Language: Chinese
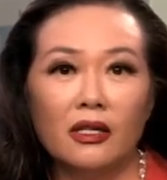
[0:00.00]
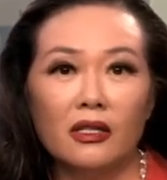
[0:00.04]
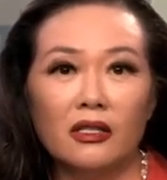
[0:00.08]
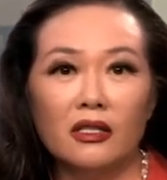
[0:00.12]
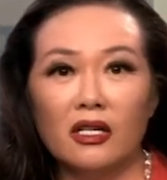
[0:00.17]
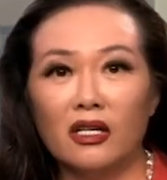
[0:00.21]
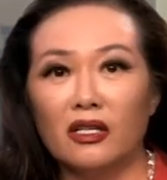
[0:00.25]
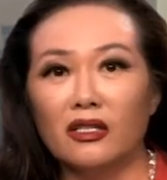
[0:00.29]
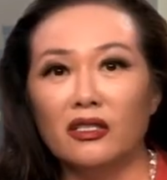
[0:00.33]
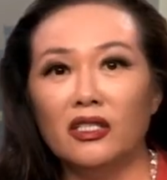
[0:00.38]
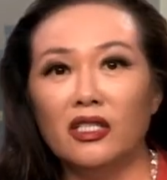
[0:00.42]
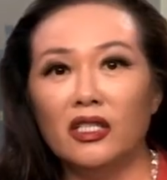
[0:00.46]

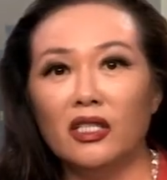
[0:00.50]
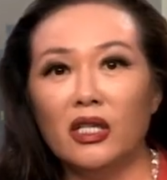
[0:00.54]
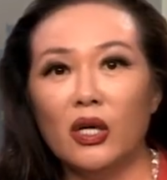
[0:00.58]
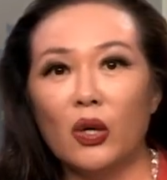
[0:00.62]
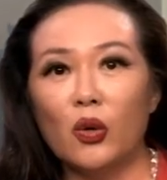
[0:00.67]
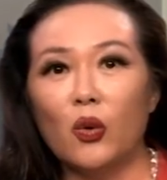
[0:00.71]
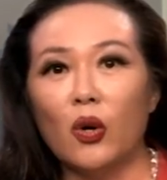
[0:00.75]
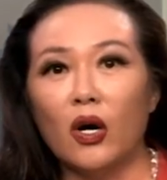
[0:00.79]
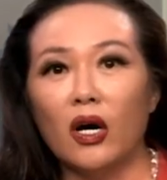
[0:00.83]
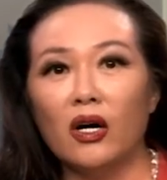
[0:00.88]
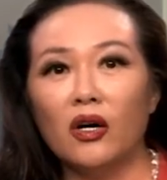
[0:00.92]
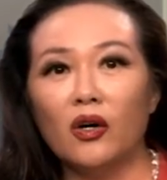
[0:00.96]
曾经的
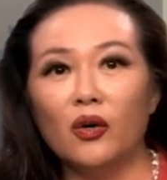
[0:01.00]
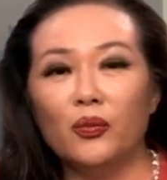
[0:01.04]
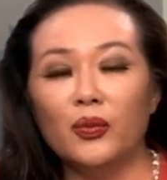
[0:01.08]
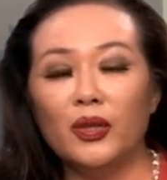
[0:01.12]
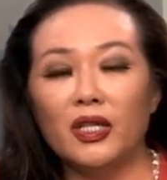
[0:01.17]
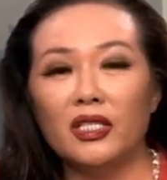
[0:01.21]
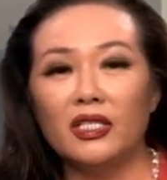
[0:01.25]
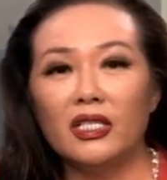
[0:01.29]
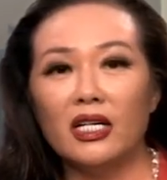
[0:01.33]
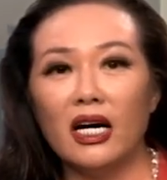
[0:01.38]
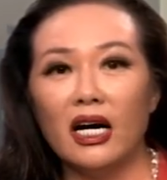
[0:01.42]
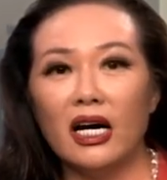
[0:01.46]
皇后陛
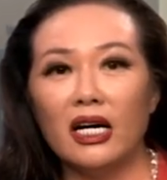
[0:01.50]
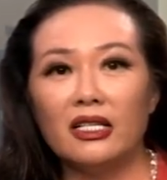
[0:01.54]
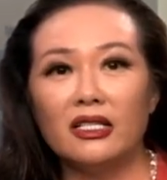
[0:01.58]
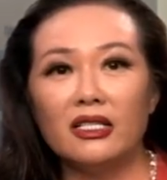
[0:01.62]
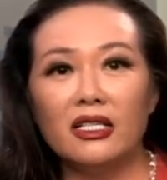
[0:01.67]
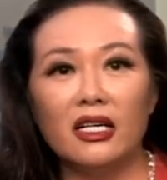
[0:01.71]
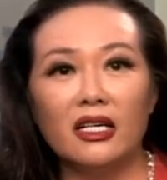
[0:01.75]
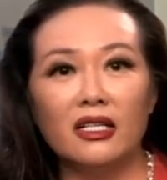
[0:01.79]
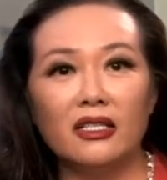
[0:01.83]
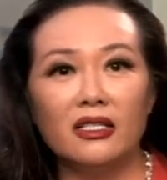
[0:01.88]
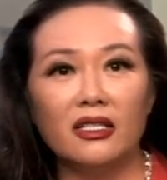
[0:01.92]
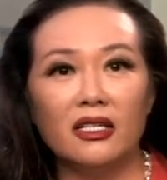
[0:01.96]
下
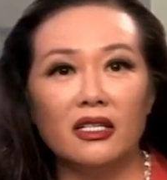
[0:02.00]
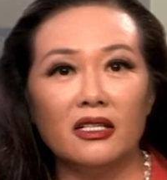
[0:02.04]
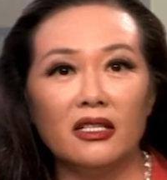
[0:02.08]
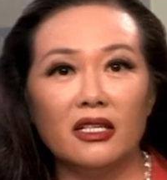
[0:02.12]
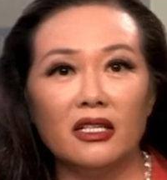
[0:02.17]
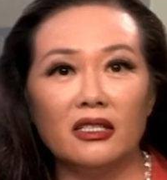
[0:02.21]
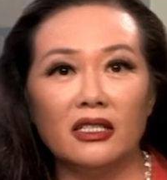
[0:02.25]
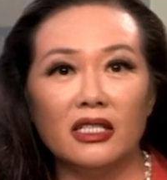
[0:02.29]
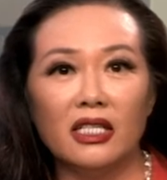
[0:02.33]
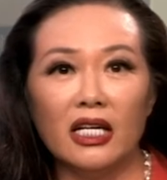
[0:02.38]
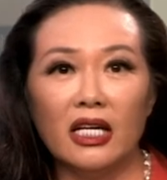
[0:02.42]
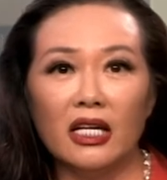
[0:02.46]
渐渐的
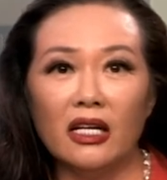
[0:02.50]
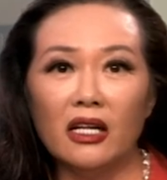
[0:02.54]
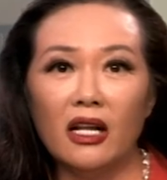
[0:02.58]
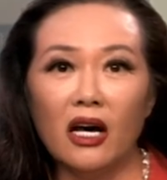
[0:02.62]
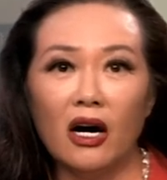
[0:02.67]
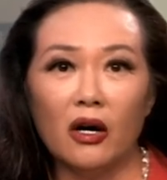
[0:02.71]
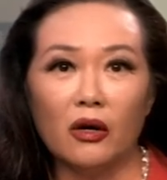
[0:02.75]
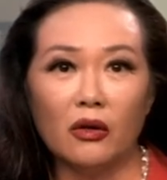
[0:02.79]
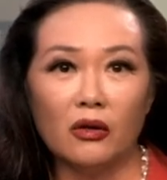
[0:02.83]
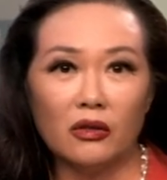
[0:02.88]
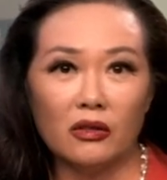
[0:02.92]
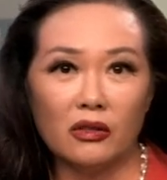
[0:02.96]
年
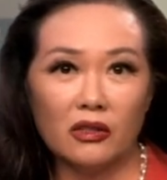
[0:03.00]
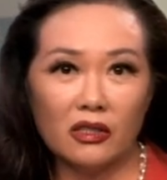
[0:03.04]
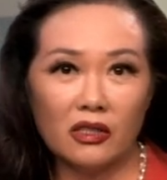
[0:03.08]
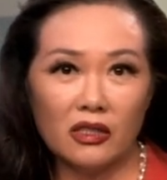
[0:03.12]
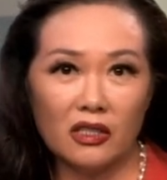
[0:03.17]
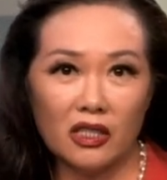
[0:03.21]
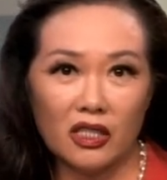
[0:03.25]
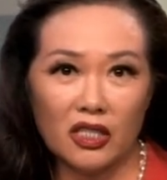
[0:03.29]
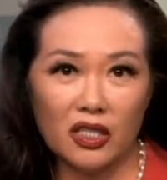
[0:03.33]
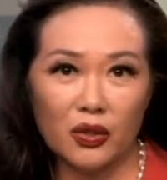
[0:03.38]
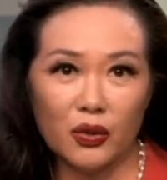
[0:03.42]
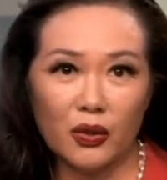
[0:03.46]
老
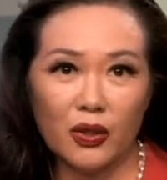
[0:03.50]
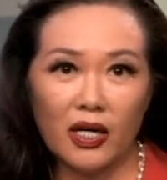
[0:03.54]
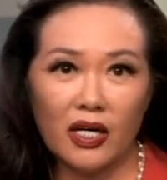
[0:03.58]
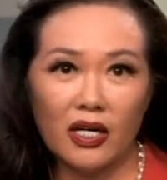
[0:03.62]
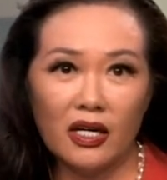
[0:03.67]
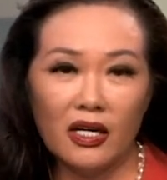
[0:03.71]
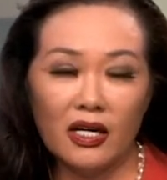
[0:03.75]
色衰，